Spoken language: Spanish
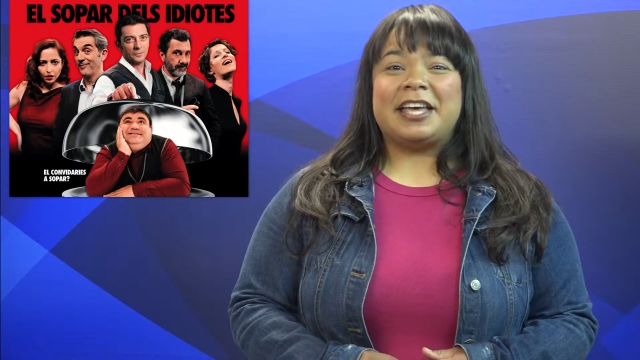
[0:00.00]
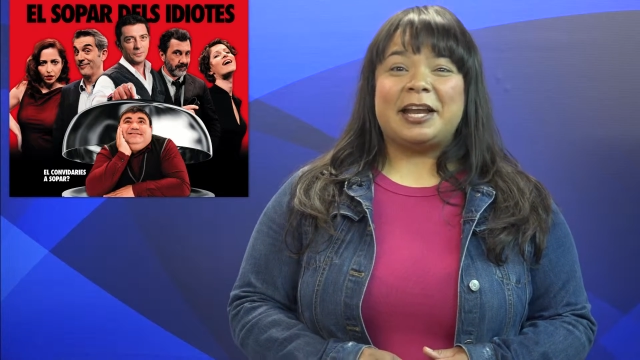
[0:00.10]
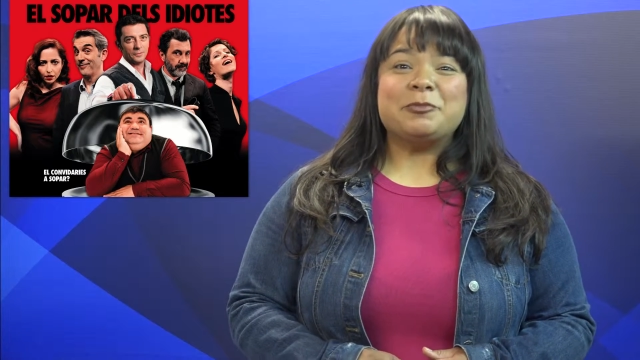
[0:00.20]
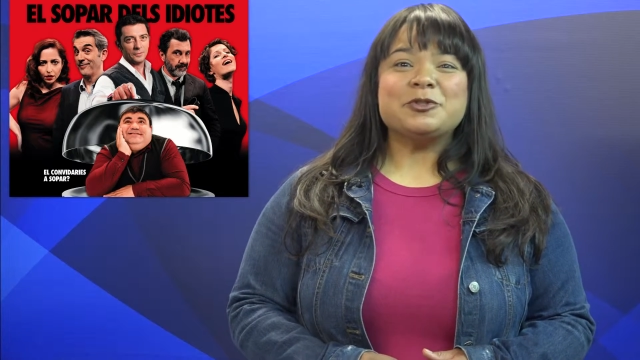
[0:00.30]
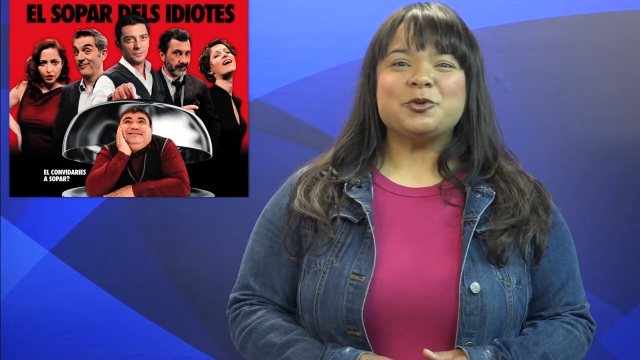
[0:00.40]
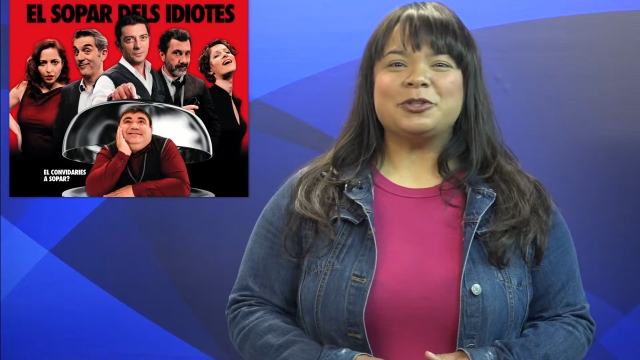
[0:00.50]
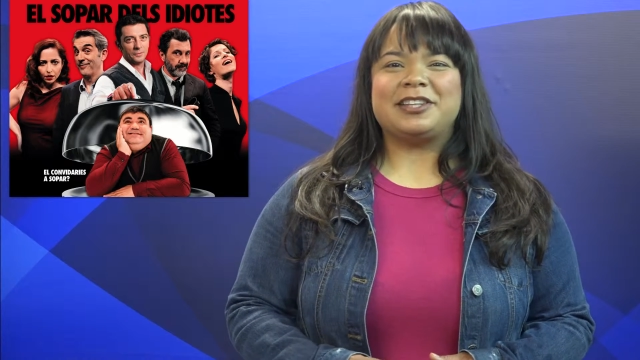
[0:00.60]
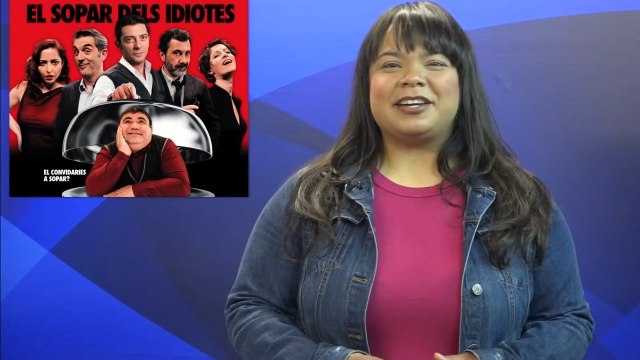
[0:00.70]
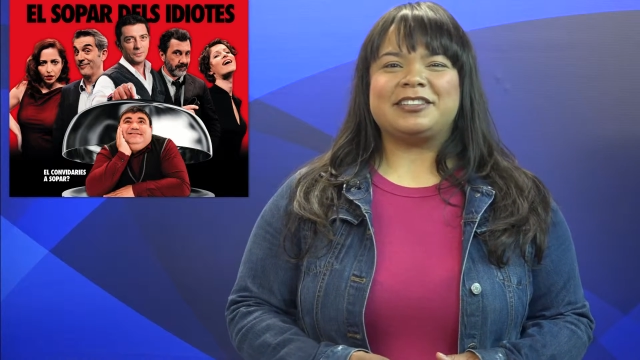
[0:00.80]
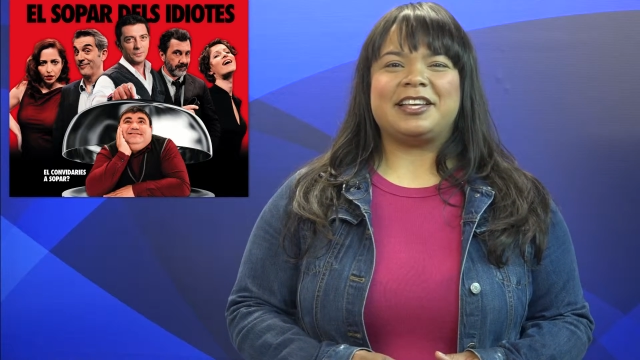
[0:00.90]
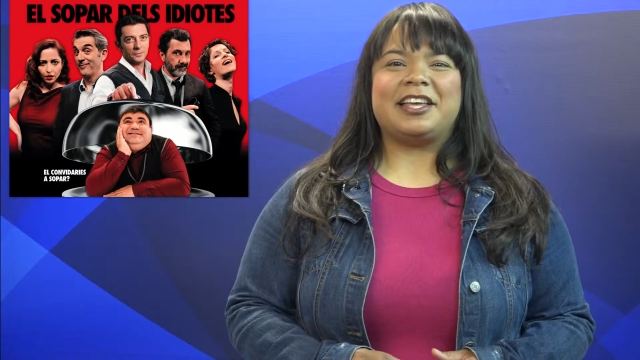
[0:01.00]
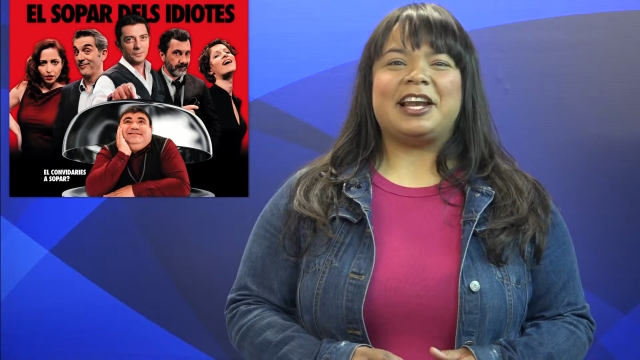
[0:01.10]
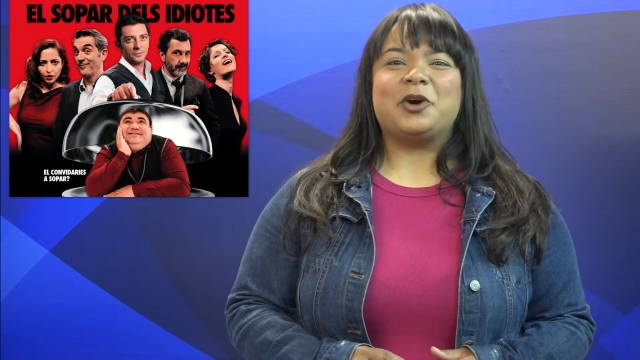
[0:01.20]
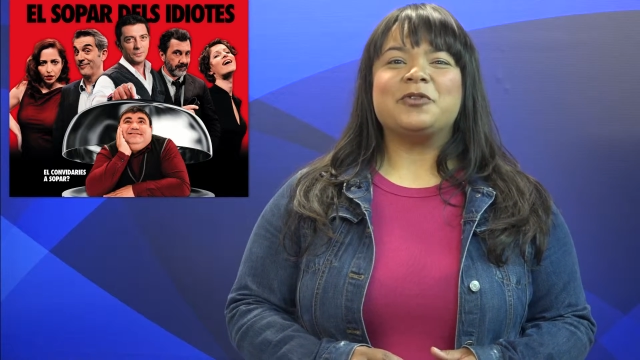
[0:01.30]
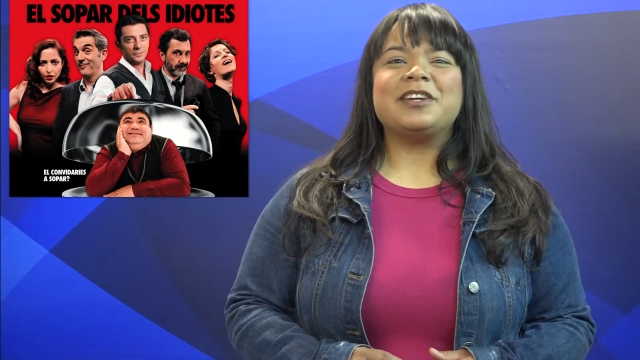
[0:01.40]
queremos contarte que
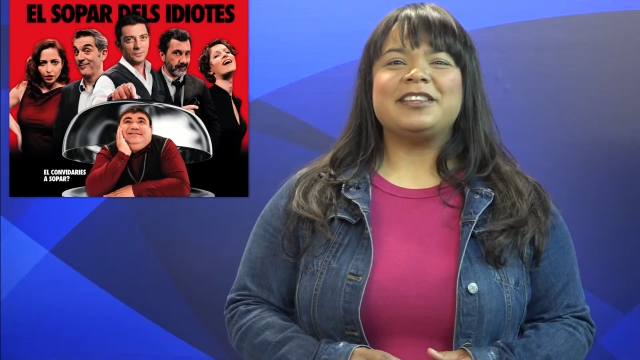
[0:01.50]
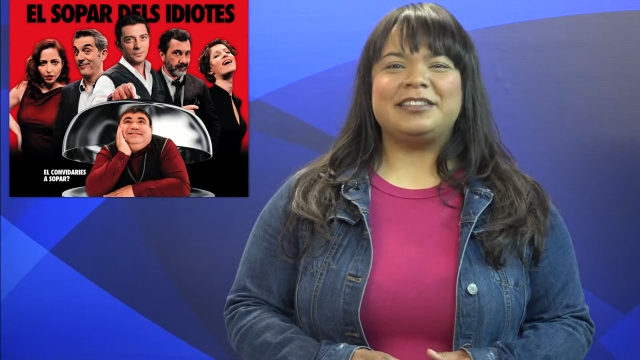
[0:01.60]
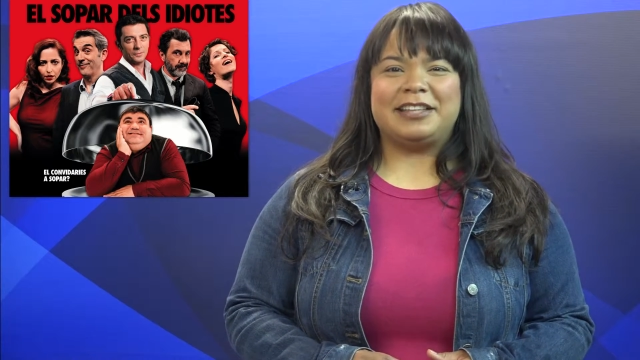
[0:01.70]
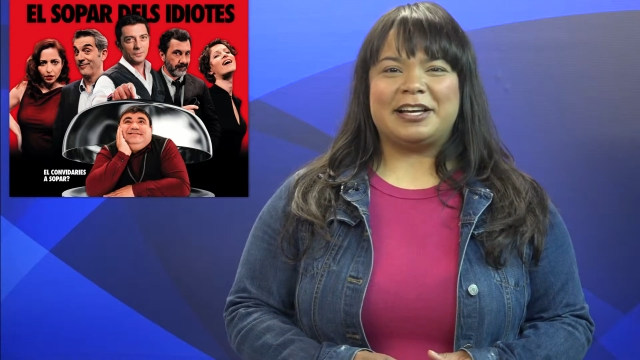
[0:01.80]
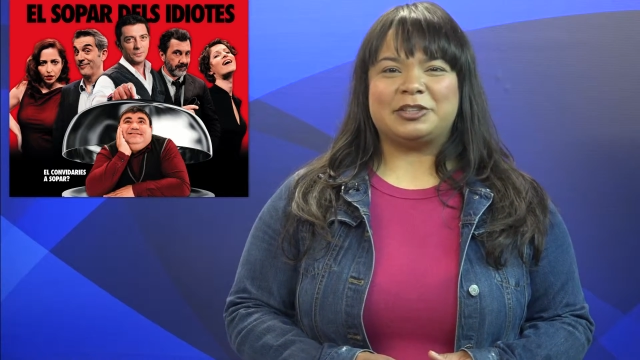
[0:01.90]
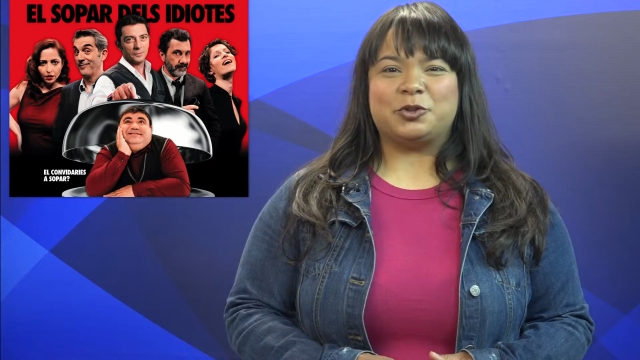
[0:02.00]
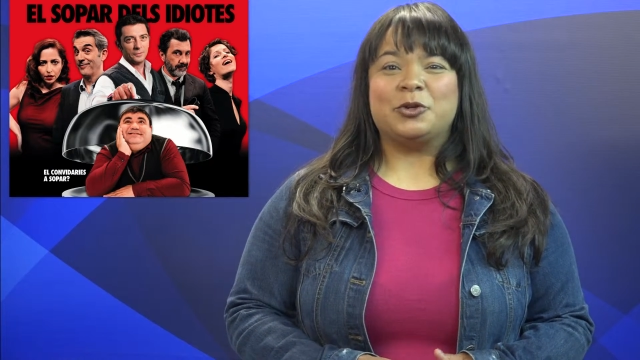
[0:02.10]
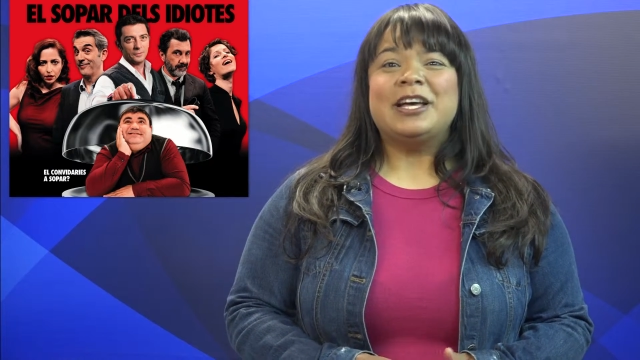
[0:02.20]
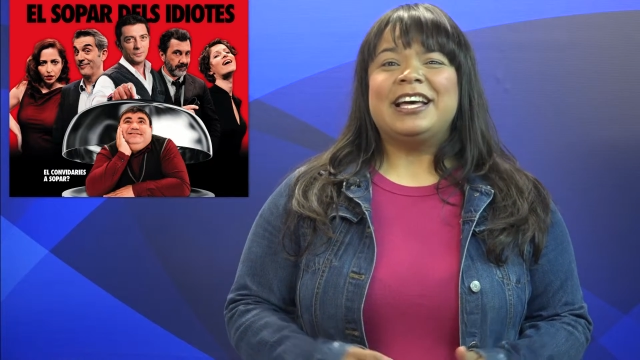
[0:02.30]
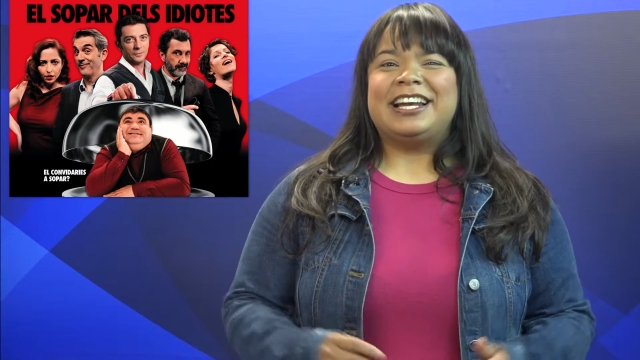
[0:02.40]
la obra de teatro